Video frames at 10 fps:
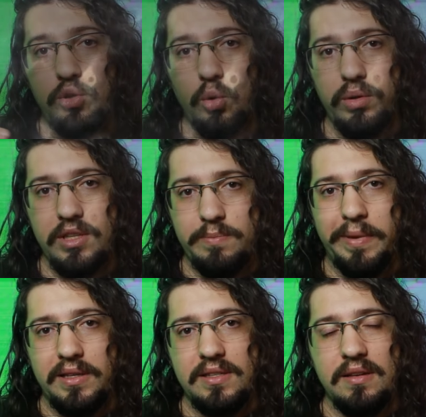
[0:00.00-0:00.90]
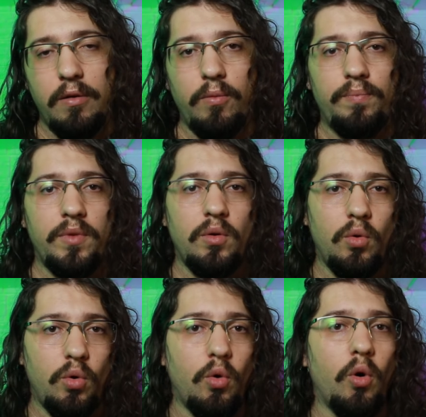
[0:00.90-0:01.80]
toda a expansão,
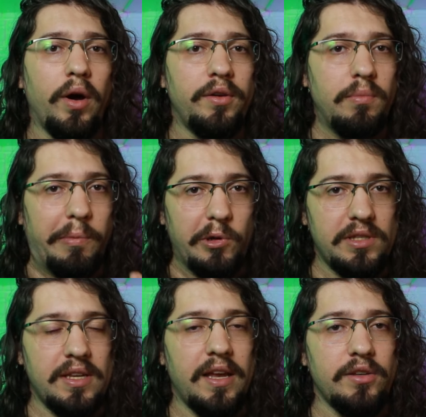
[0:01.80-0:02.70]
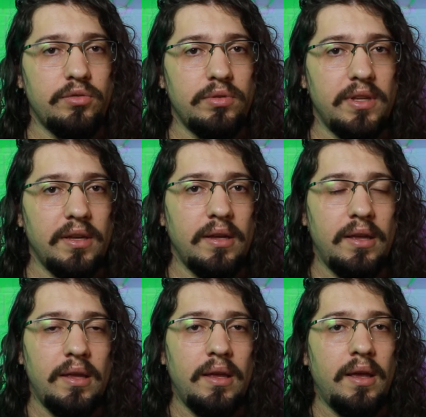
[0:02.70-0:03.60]
ocorre um processo de
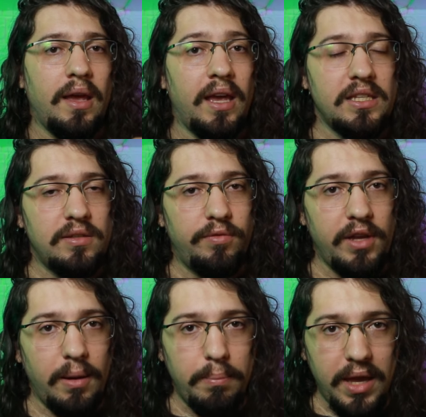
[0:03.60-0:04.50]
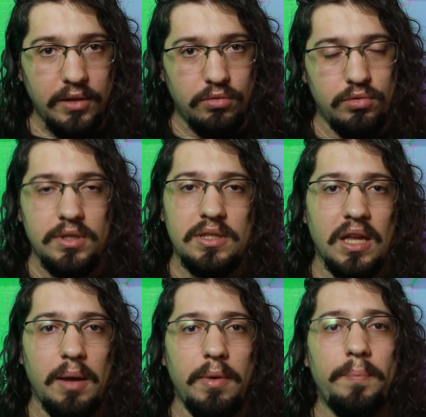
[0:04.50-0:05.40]
resfriamento do
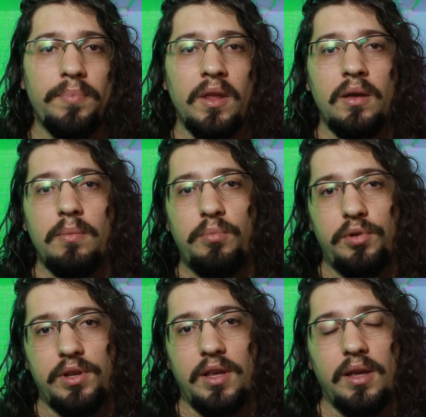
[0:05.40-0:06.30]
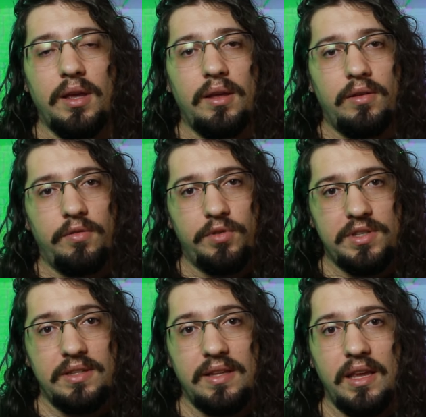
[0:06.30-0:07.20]
sistema, porque
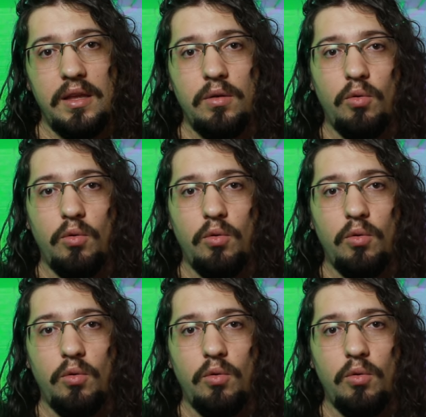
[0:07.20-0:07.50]
você tem